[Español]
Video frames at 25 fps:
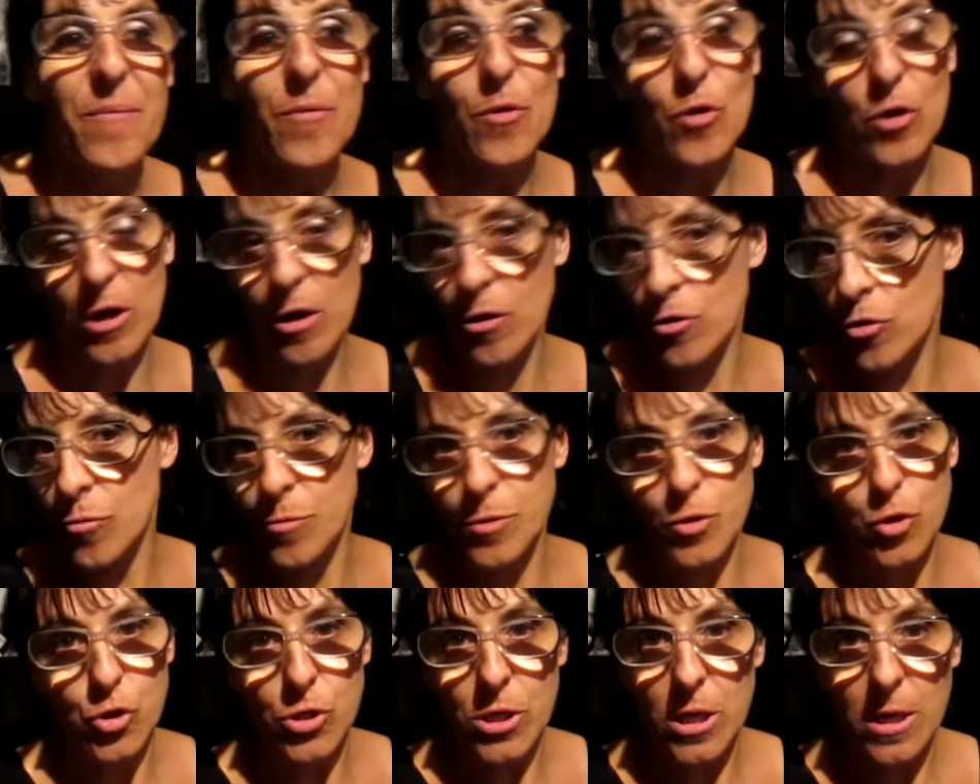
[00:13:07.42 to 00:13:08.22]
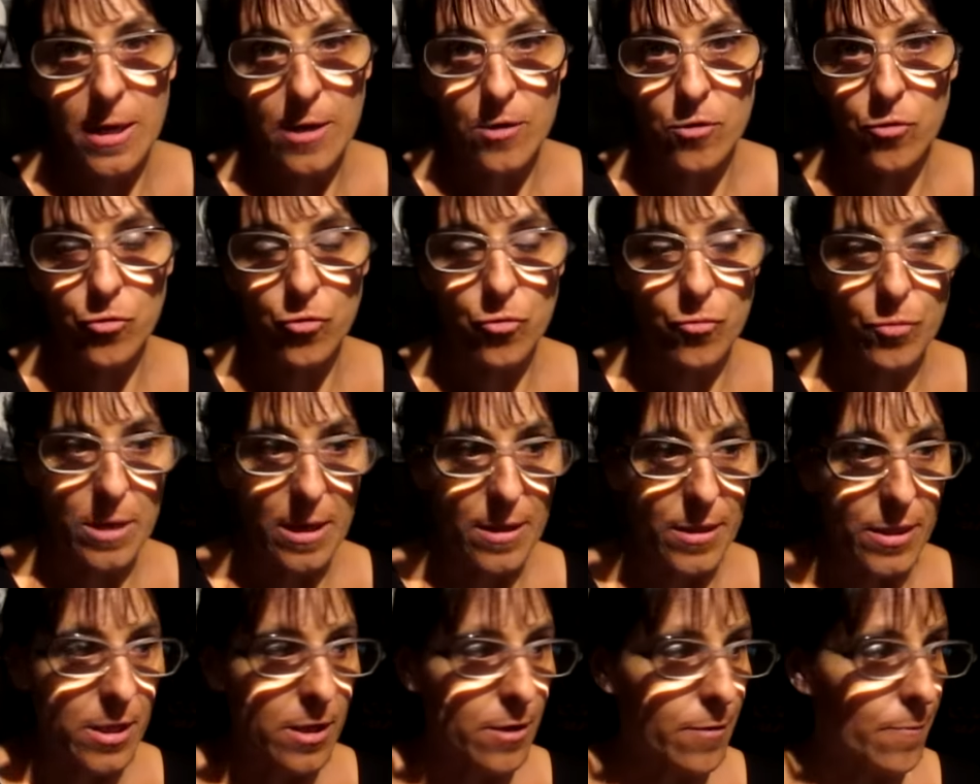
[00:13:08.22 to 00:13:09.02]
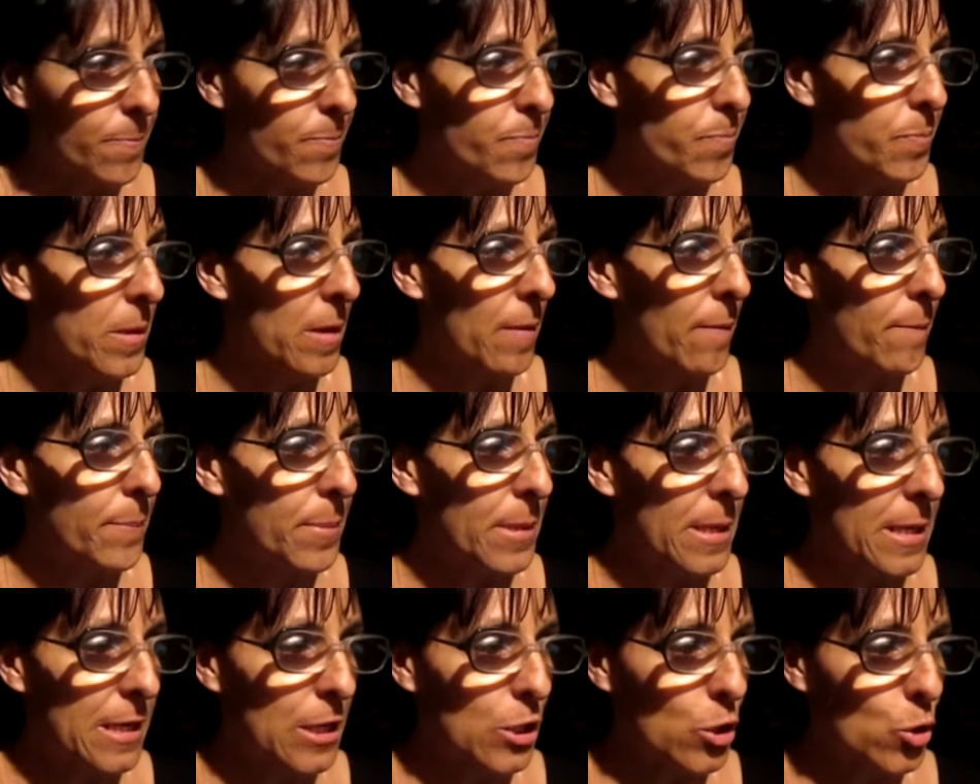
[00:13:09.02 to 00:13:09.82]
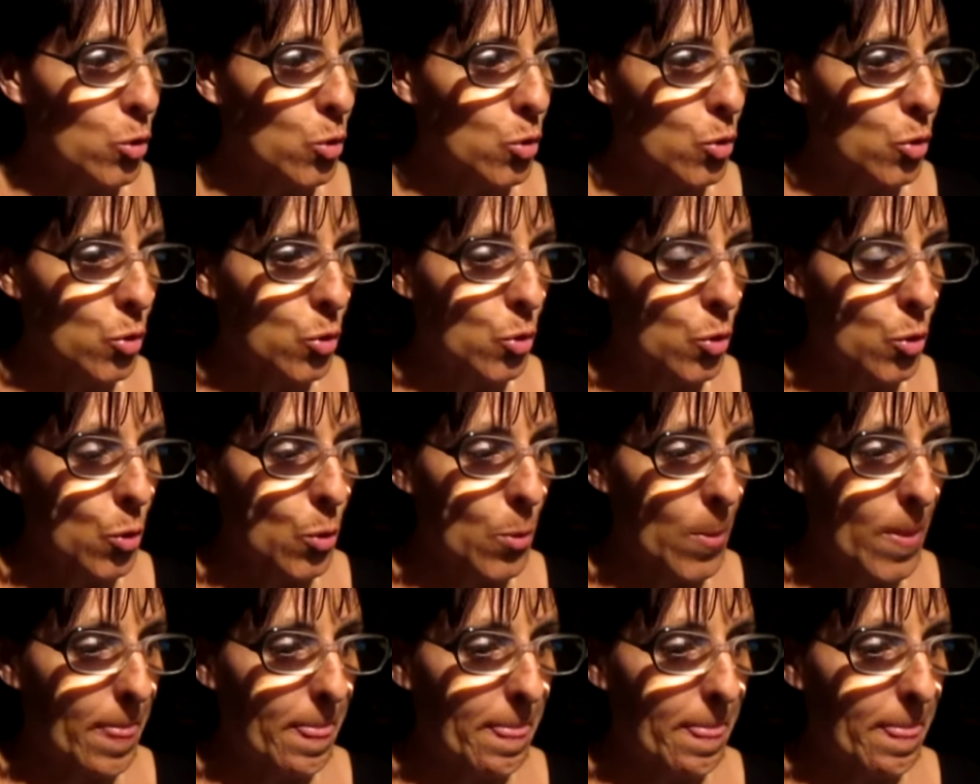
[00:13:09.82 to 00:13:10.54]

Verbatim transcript: Pero claro, yo vídeos tan largos no voy a hacer. Pero